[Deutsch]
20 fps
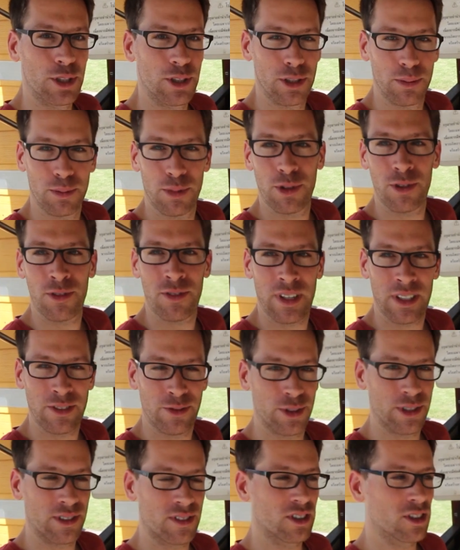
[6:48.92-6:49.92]
Stunde Boot fahren,
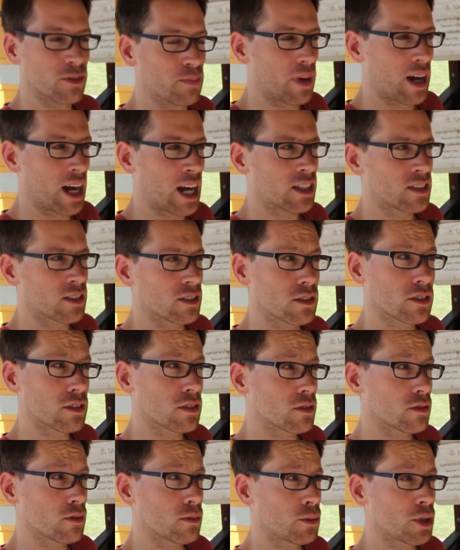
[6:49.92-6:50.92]
40 Baht, das
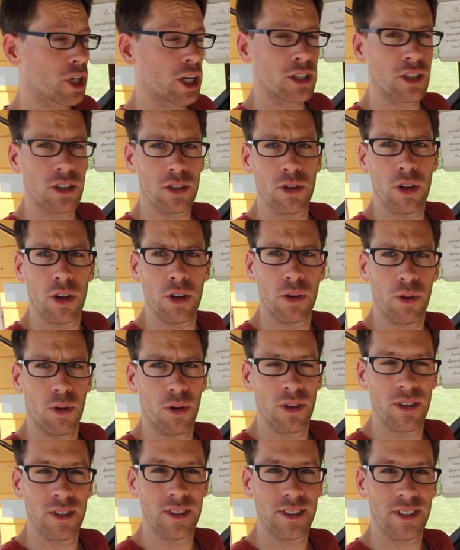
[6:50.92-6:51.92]
ist umgerechnet ein
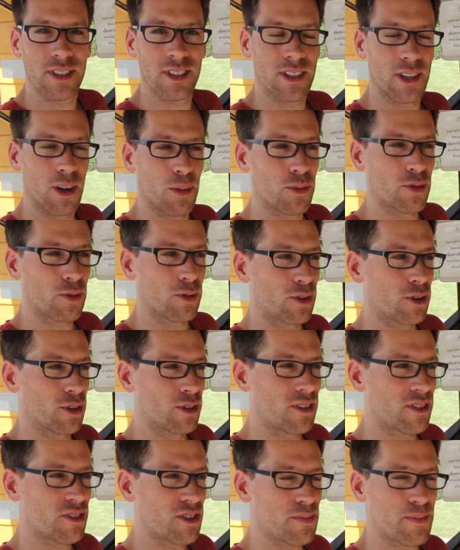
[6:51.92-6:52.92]
Euro. Ich glaube, so
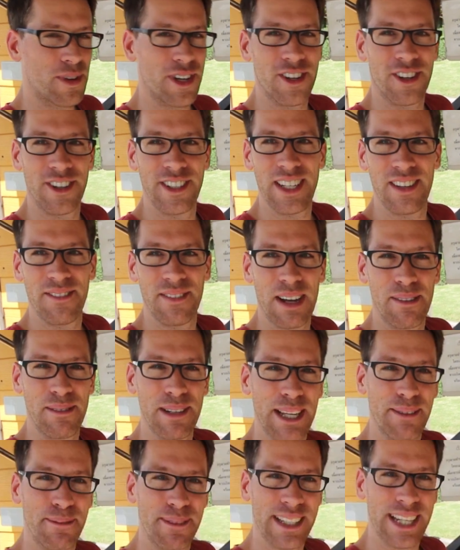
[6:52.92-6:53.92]
günstig bin ich noch nie in
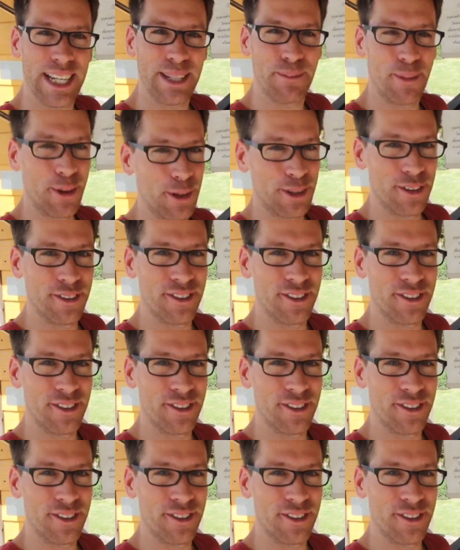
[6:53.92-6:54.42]
meinem Leben Tretboot